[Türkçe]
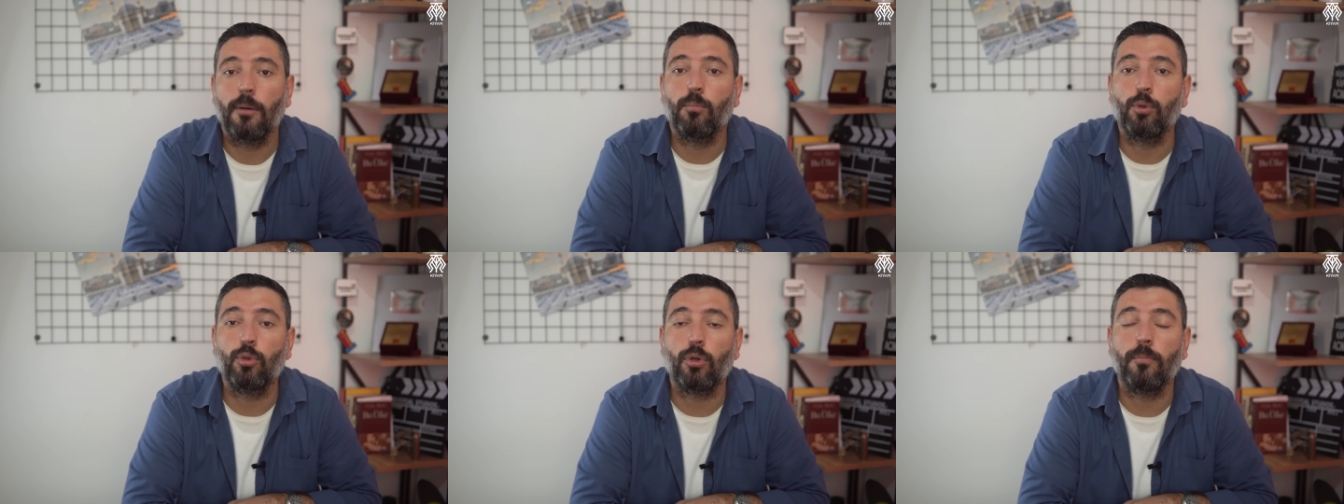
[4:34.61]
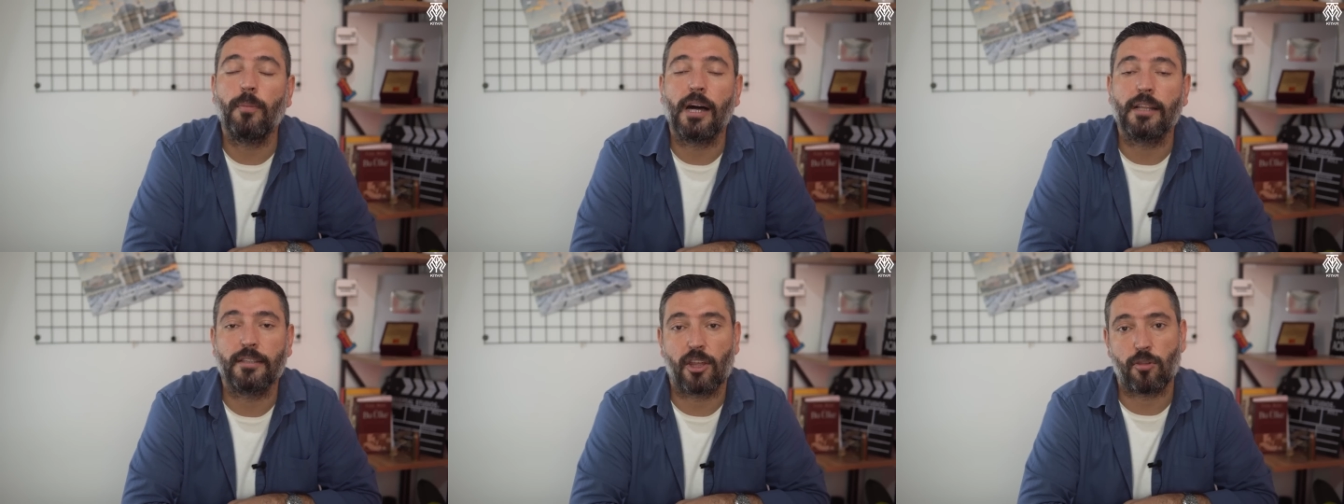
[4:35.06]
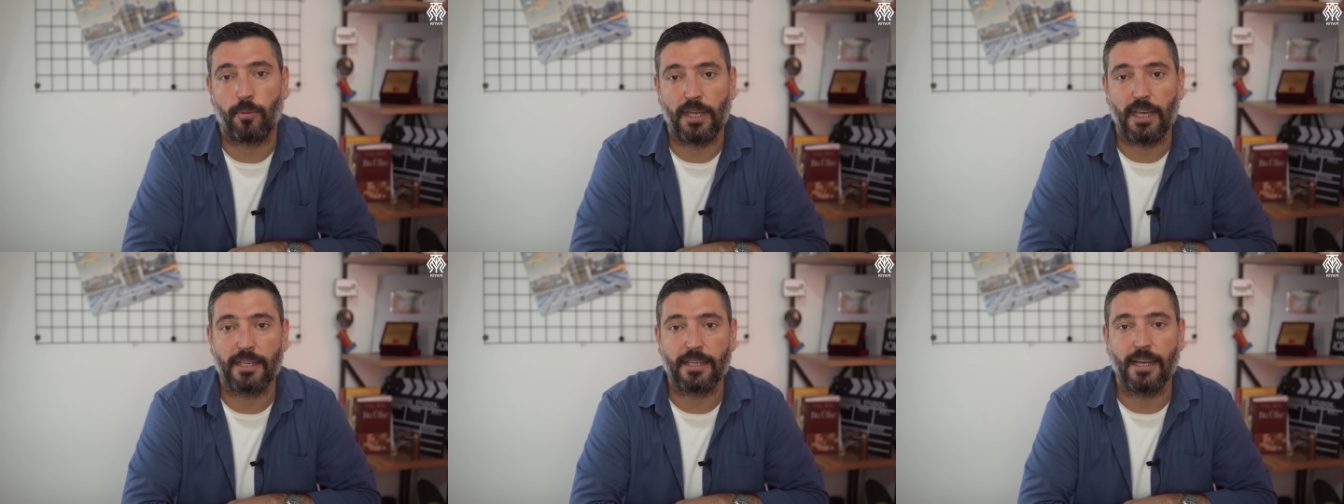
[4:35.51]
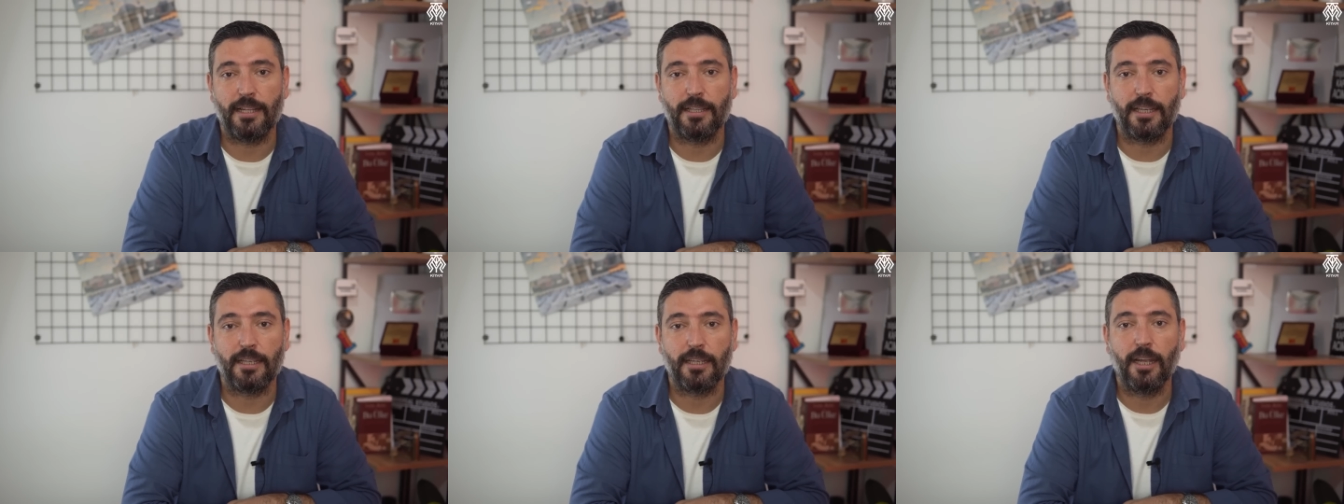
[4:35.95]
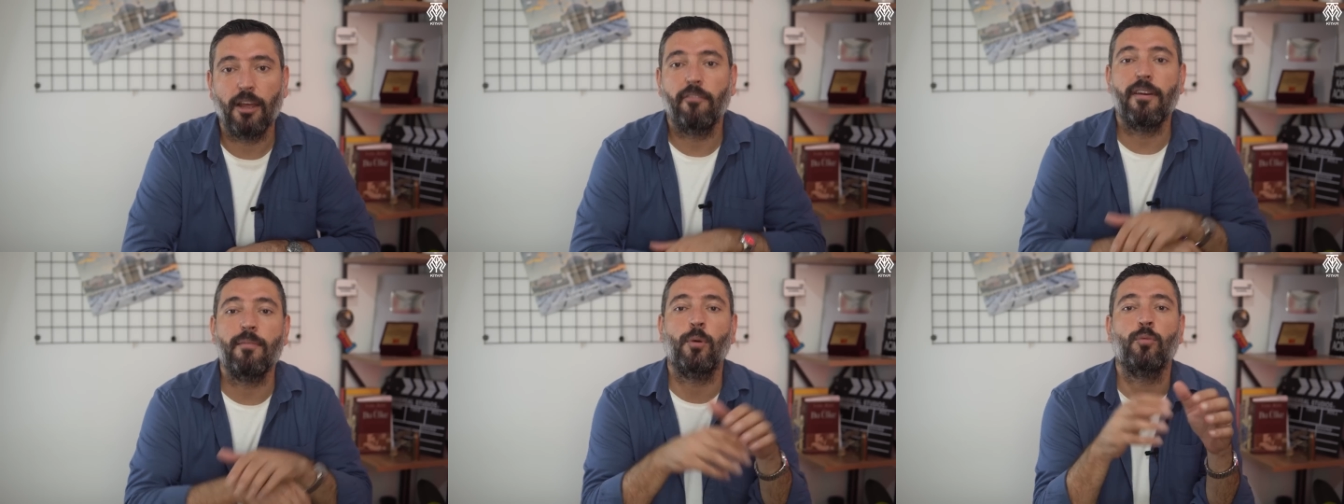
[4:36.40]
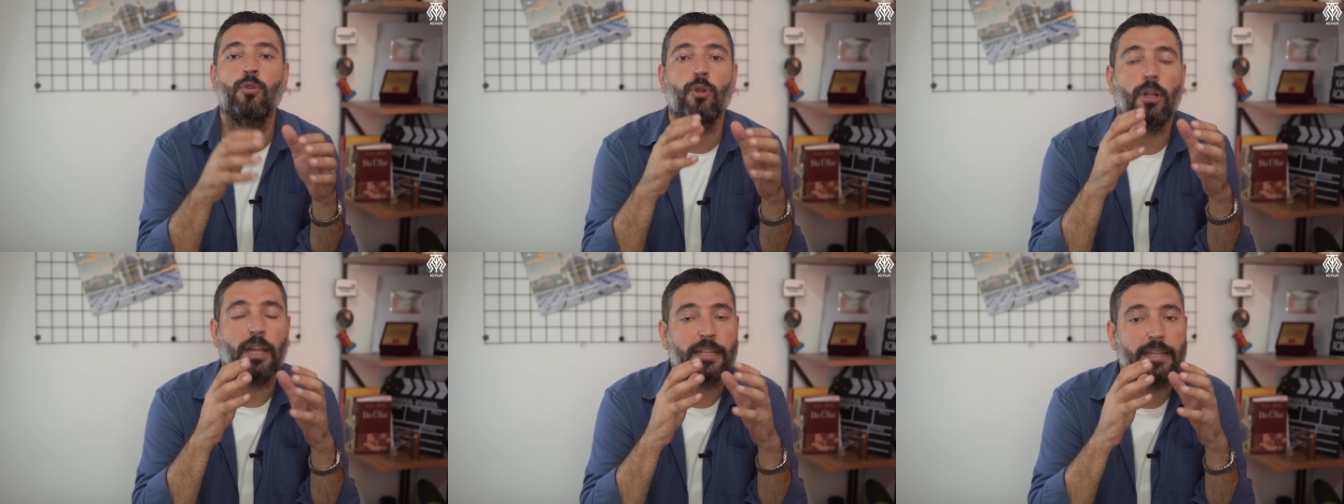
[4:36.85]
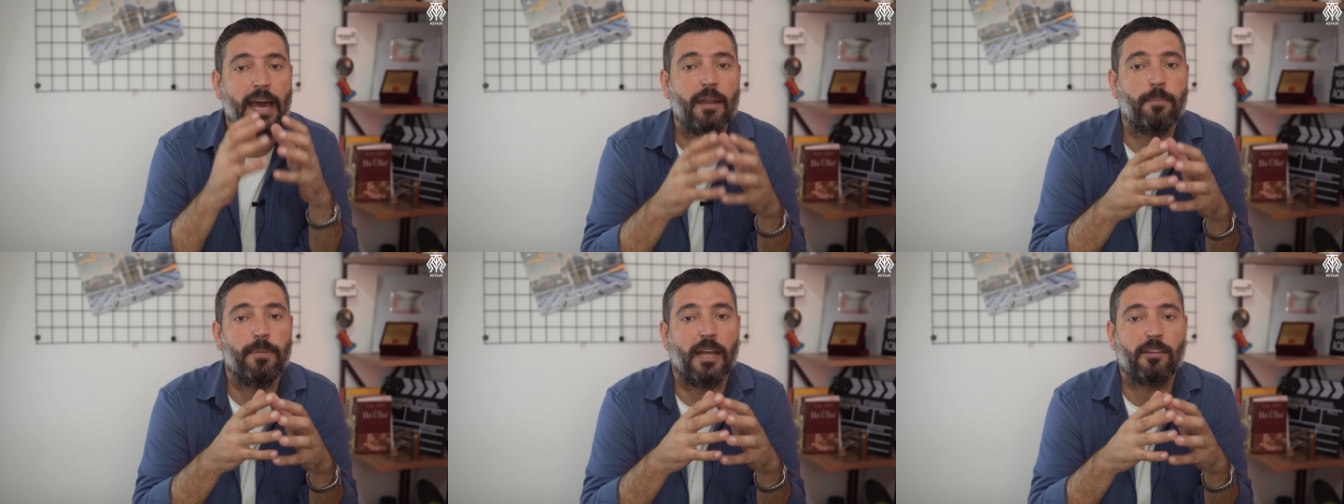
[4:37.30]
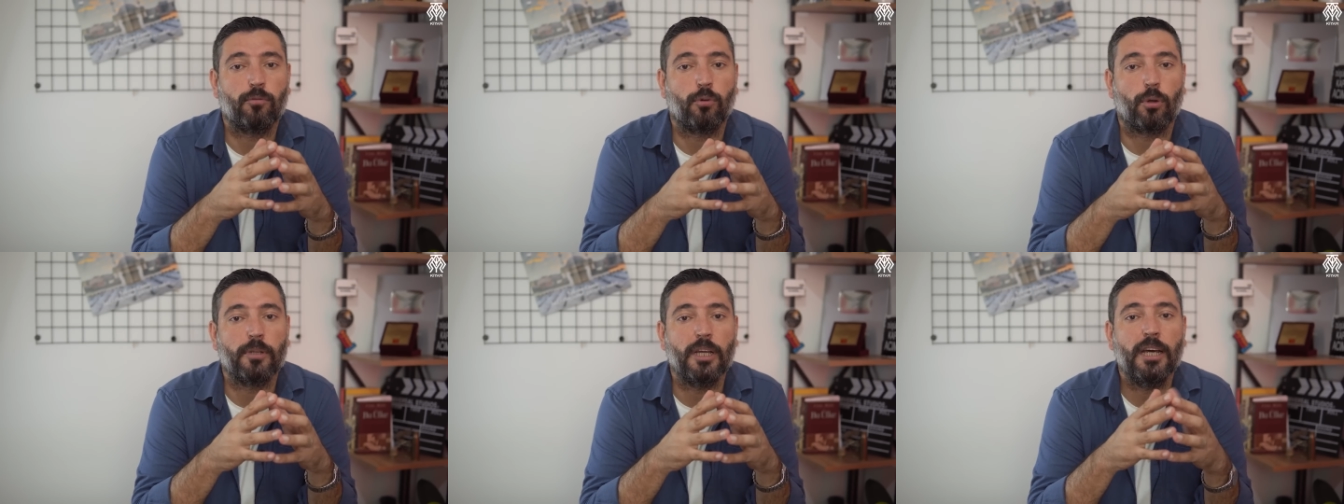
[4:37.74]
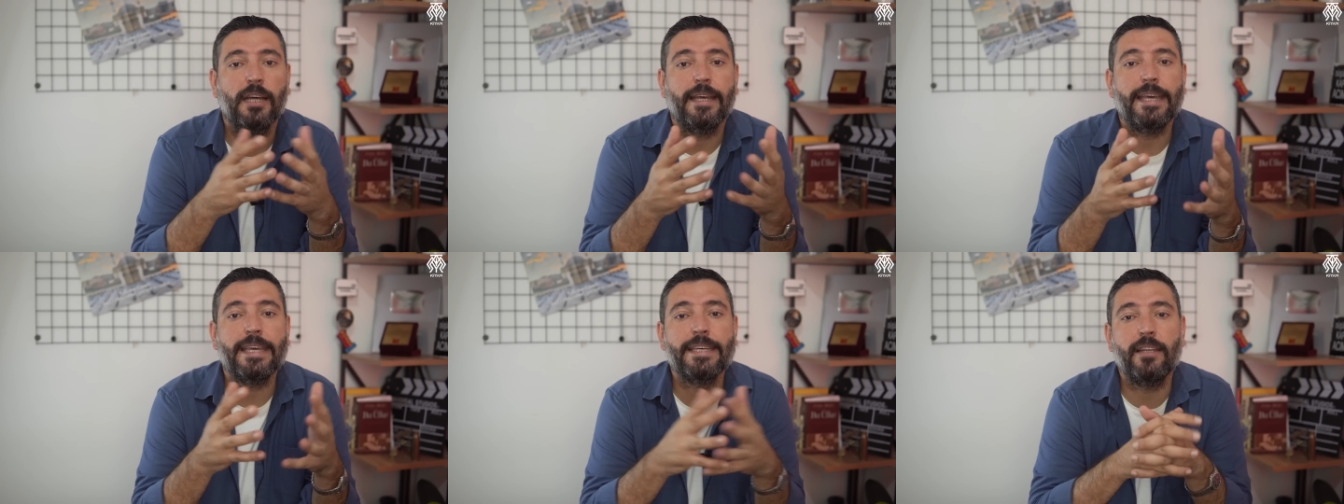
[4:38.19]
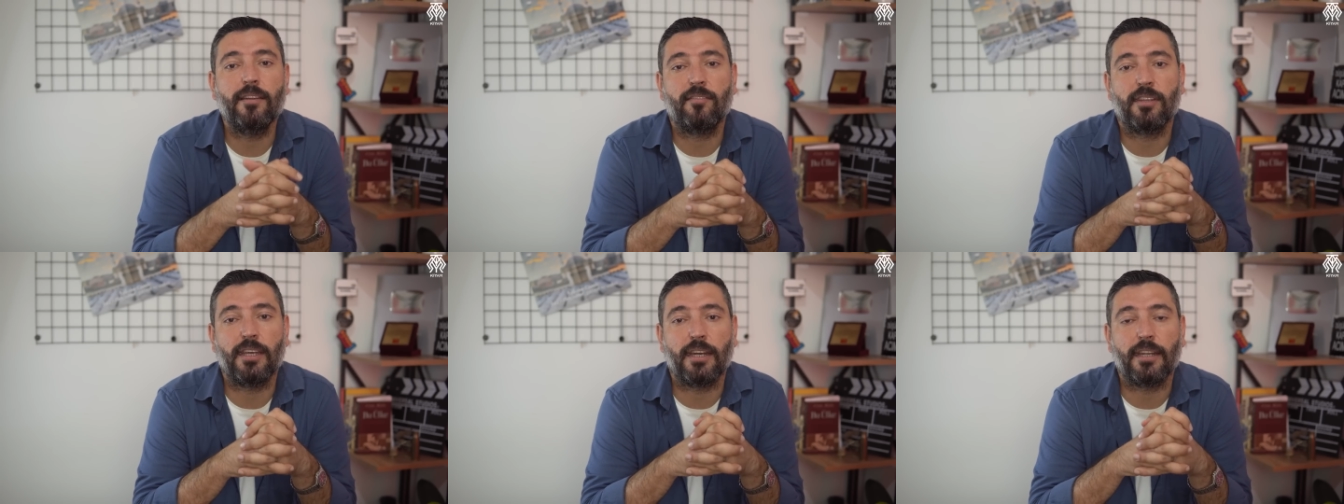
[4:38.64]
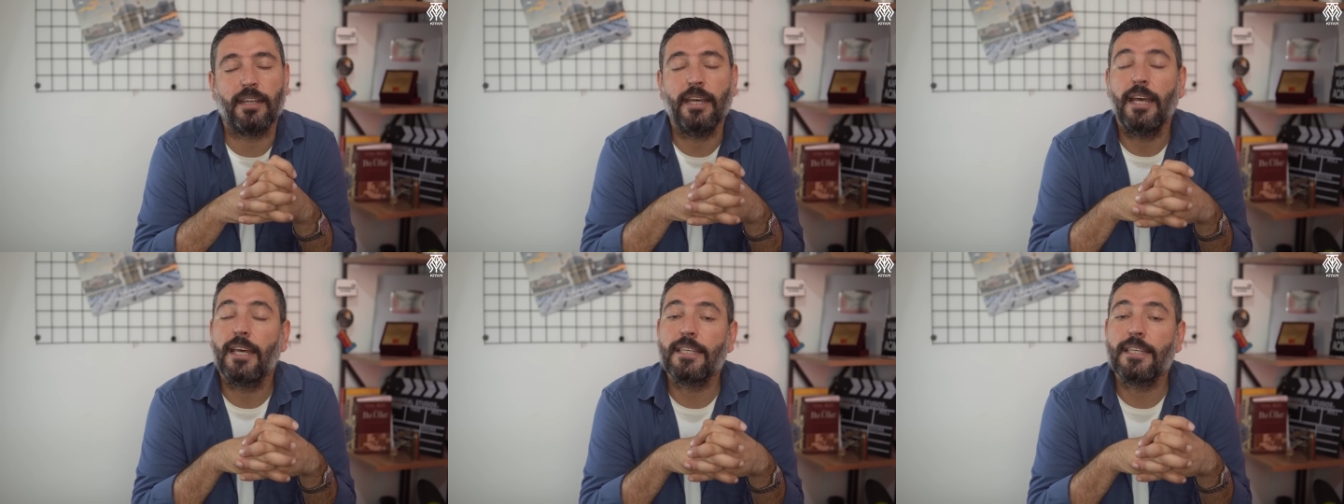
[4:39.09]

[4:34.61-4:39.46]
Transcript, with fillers: bu durum anlaşmaya engel değil ve mümkün olan her platformda İngilizce yerine